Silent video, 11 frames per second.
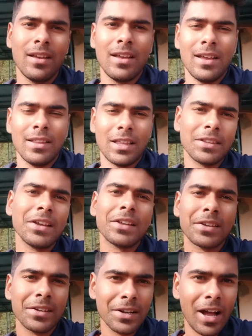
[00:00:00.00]
তাদের
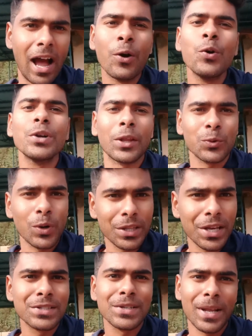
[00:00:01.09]
আঙুলটা তুলে
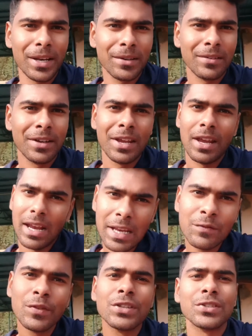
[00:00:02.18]
দিয়েছিলেন
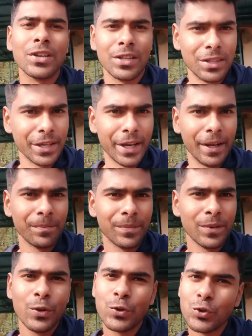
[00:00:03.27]
ইনভেস্টারের দিকে
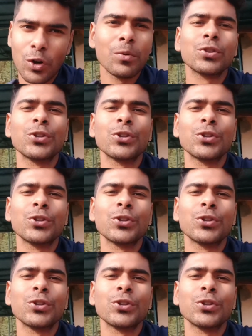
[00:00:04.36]
সমর্থকদের